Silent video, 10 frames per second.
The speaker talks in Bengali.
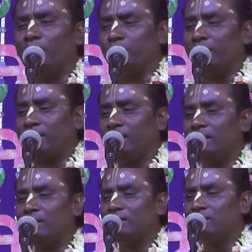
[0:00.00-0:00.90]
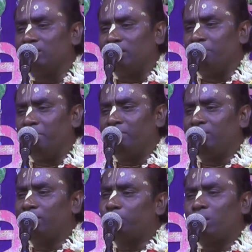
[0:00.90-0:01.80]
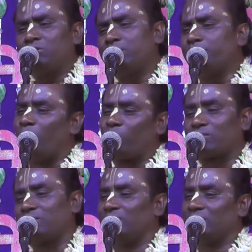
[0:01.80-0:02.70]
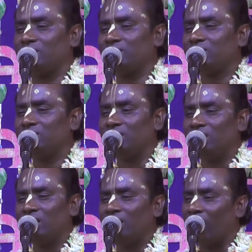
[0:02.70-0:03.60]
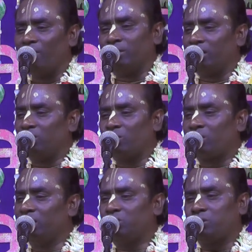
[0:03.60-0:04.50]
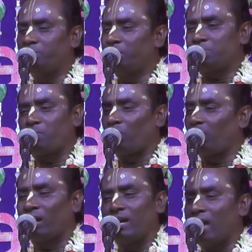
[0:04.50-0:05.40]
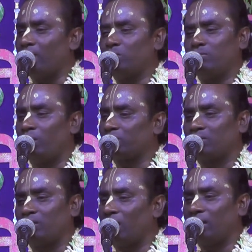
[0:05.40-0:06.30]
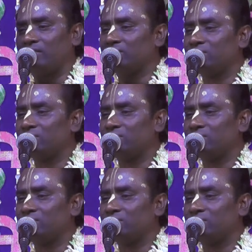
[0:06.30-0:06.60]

আমি দেখি যে মেদিনীপুরের যে ভক্ত আমাদের দক্ষিণ চব্বিশ পরগনায় এমন ভক্ত নয়